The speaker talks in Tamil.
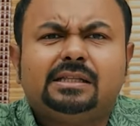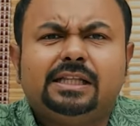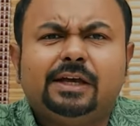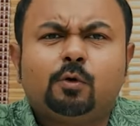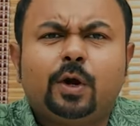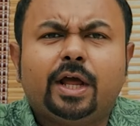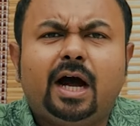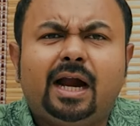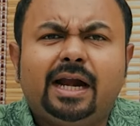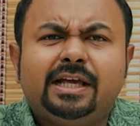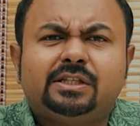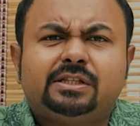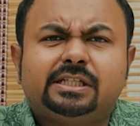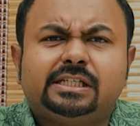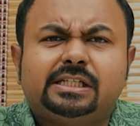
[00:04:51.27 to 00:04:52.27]
தேவனுடைய
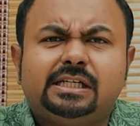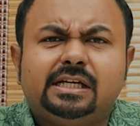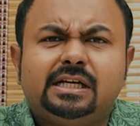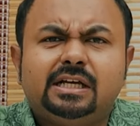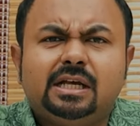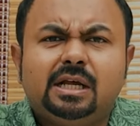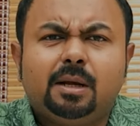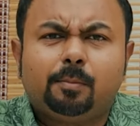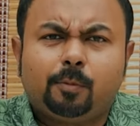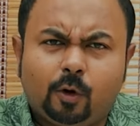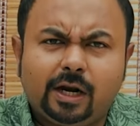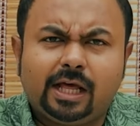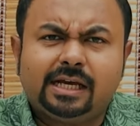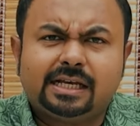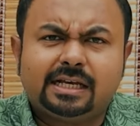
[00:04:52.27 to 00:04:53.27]
ஆலயத்துக்கு
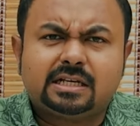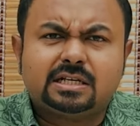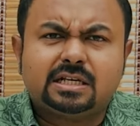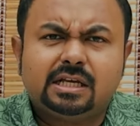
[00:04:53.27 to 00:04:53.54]
போனாங்க